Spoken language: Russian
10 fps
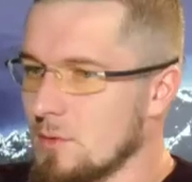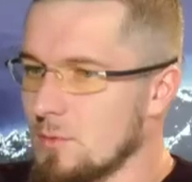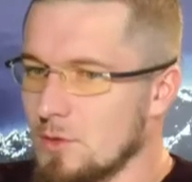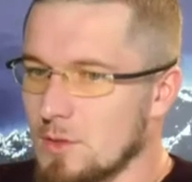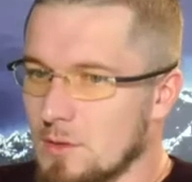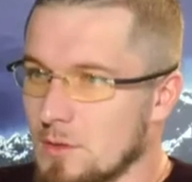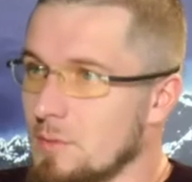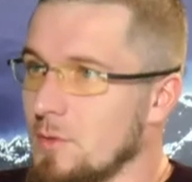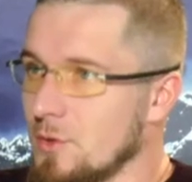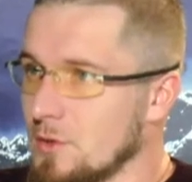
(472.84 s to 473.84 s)
смотрит,
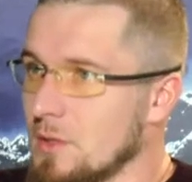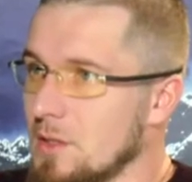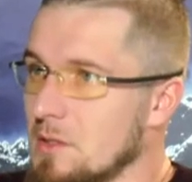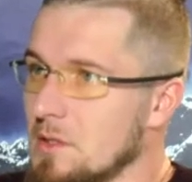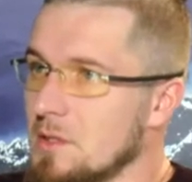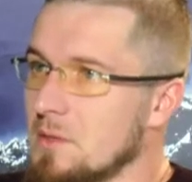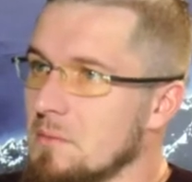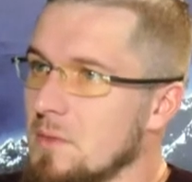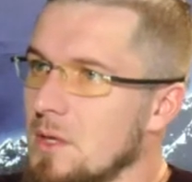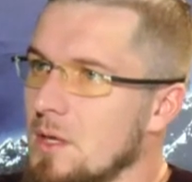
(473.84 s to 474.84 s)
смеется над
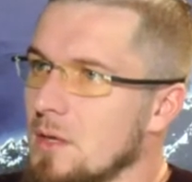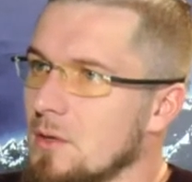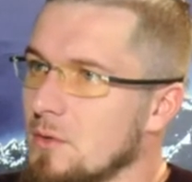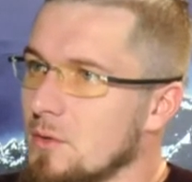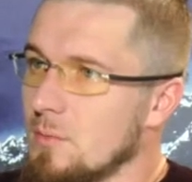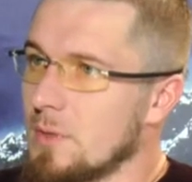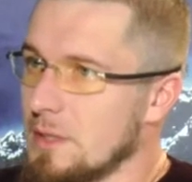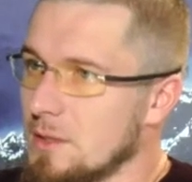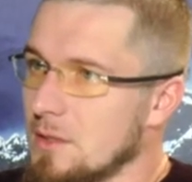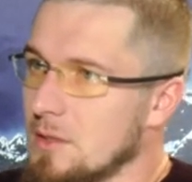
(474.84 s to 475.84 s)
этим, кто-то
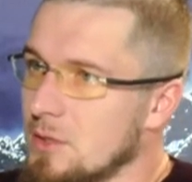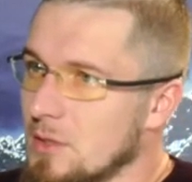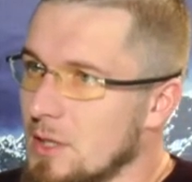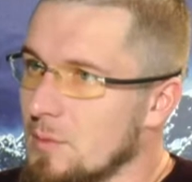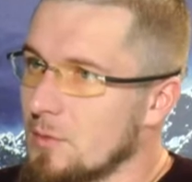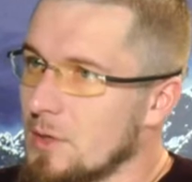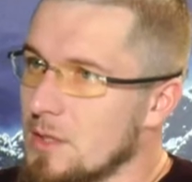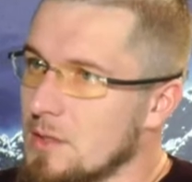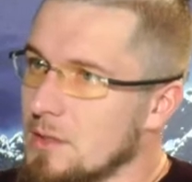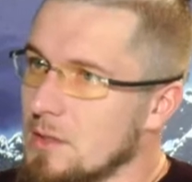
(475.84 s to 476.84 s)
боится, начинает
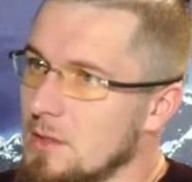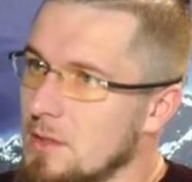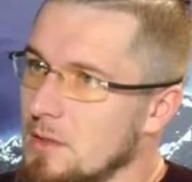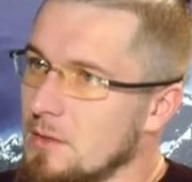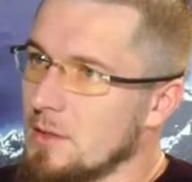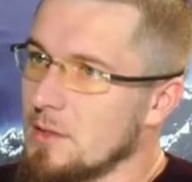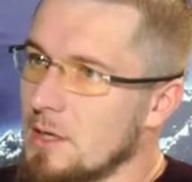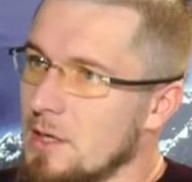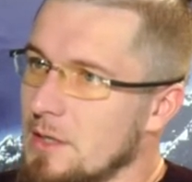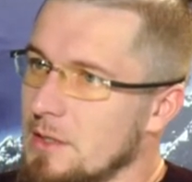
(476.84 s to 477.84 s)
пугаться и говорит:
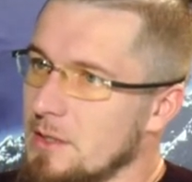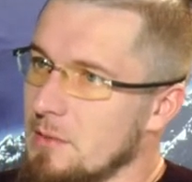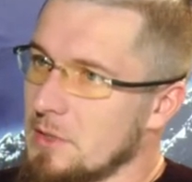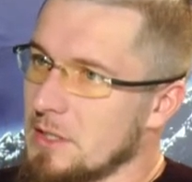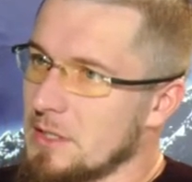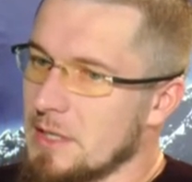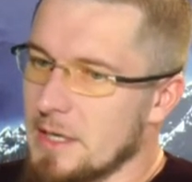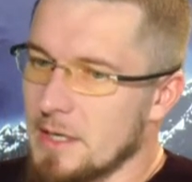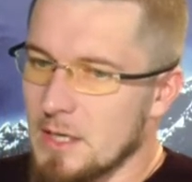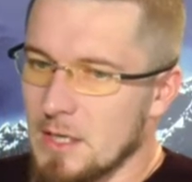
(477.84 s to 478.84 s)
ах, они там негодяи.